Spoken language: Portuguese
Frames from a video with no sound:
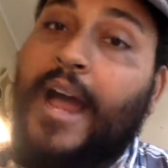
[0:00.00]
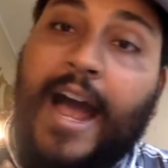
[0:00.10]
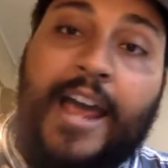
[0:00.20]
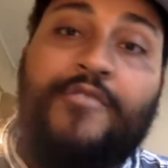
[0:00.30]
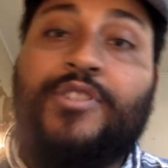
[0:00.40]

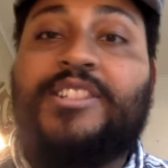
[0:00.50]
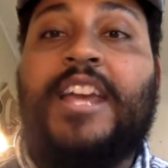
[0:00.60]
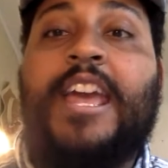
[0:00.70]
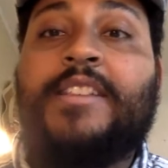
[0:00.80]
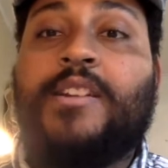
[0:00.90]
aí
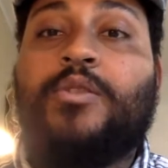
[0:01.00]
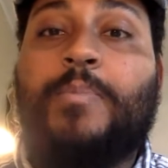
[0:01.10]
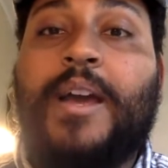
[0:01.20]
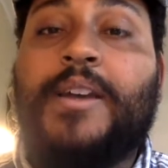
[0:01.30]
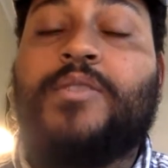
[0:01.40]
você entra no
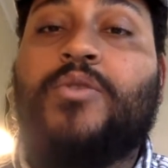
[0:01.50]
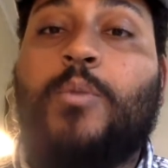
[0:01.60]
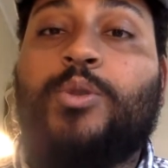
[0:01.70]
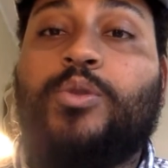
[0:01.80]
país como